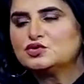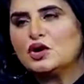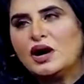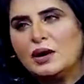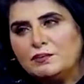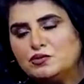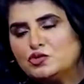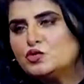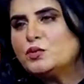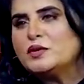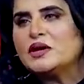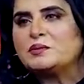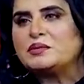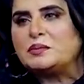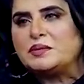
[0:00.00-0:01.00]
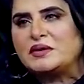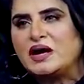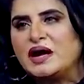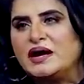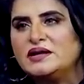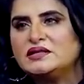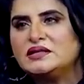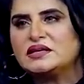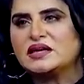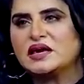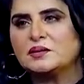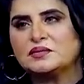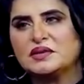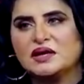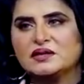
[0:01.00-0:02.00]
तो आप लोग भी कभी बिहाइंड दी
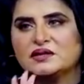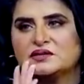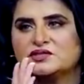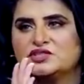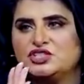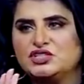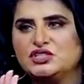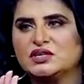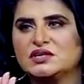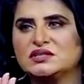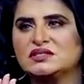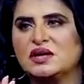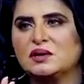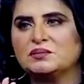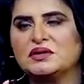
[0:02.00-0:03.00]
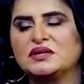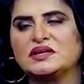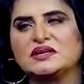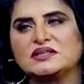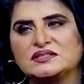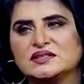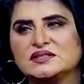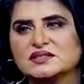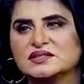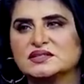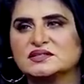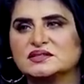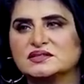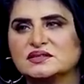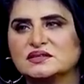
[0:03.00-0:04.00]
कैमरा शीशे के सामने रिहर्सल्स करते